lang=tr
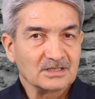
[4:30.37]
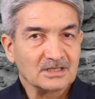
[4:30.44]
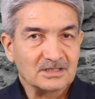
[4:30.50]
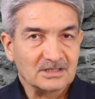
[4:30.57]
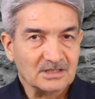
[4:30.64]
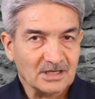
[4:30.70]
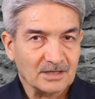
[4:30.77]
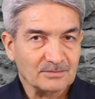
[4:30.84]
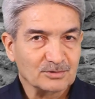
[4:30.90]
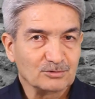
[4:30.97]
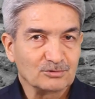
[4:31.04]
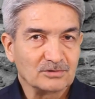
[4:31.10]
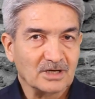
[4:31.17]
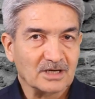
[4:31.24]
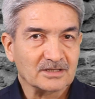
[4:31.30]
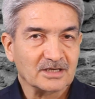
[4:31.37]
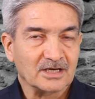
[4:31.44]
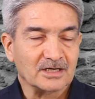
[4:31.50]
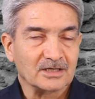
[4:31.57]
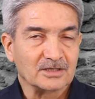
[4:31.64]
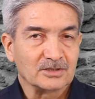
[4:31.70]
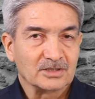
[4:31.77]
İhtiyar bir
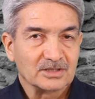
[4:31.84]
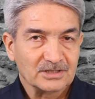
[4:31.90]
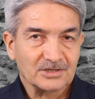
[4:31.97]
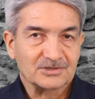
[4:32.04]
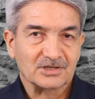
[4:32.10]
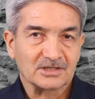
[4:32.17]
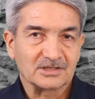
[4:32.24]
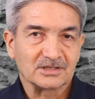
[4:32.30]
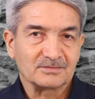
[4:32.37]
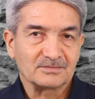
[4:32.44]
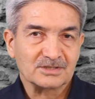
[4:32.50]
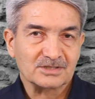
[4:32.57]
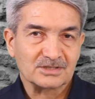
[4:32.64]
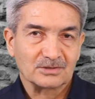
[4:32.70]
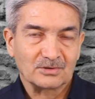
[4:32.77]
dünyada yaşadığımız